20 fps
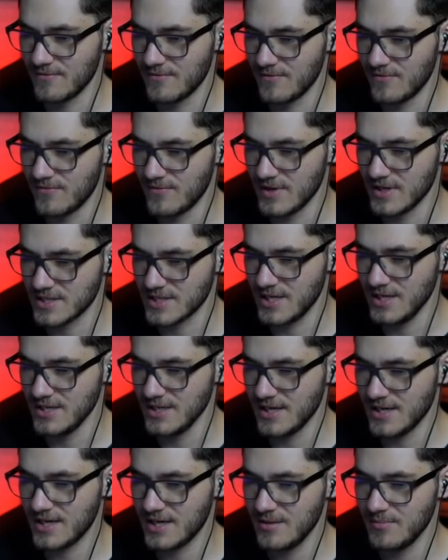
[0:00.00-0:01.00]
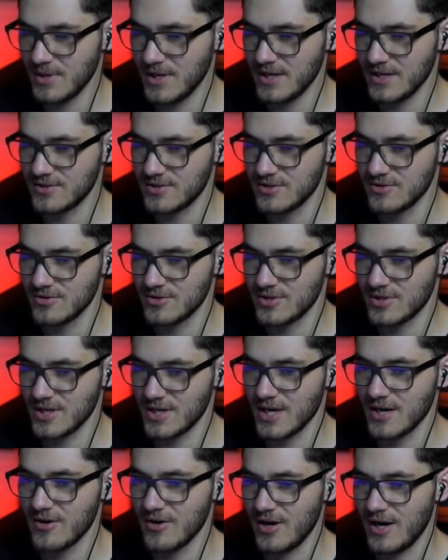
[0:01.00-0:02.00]
w jaskiniach chyba, czy coś
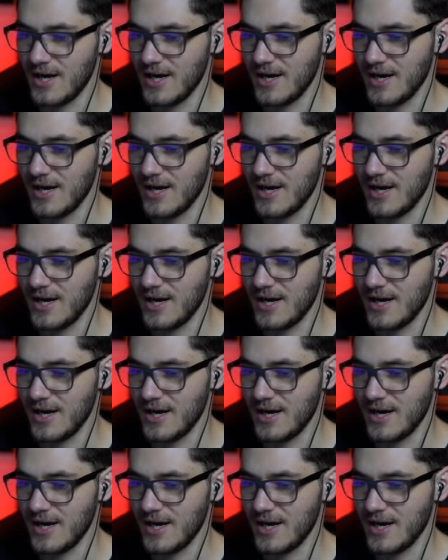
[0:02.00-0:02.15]
takiego,